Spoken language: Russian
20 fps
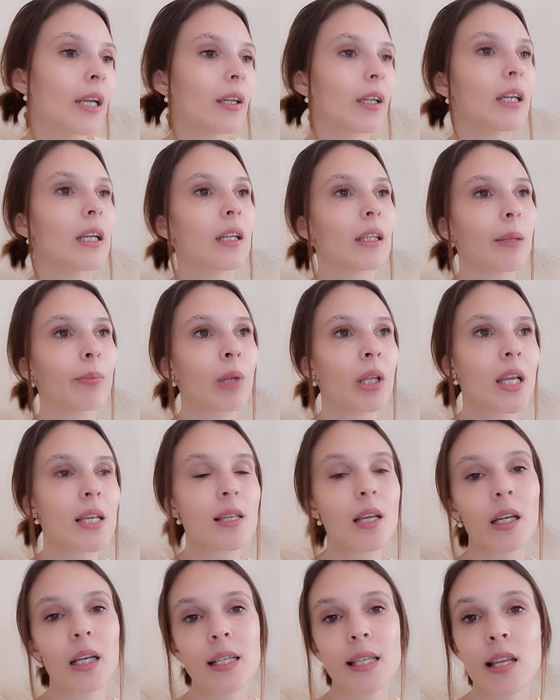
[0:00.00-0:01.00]
или там на
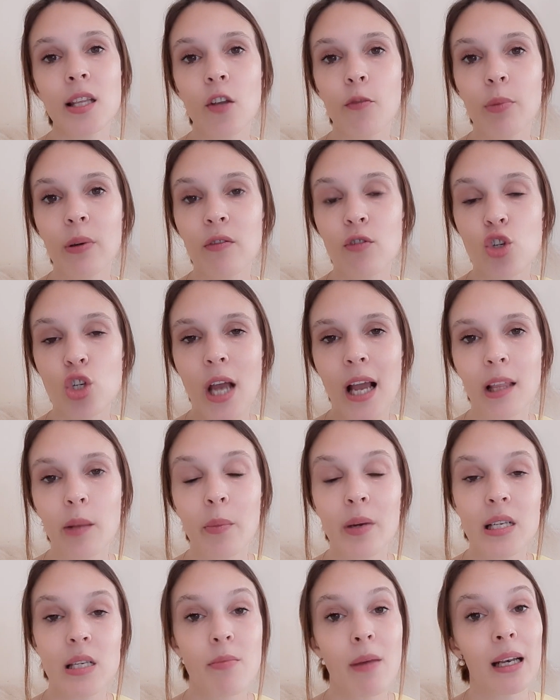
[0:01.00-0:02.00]
несколько центов превышает
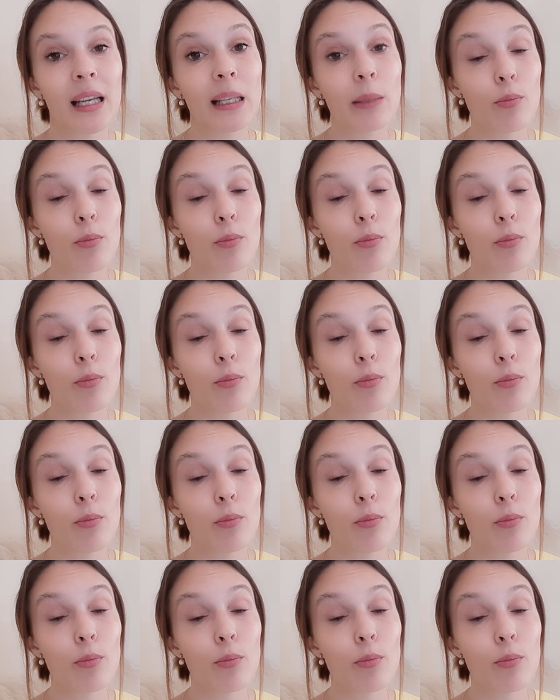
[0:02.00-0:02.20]
максимально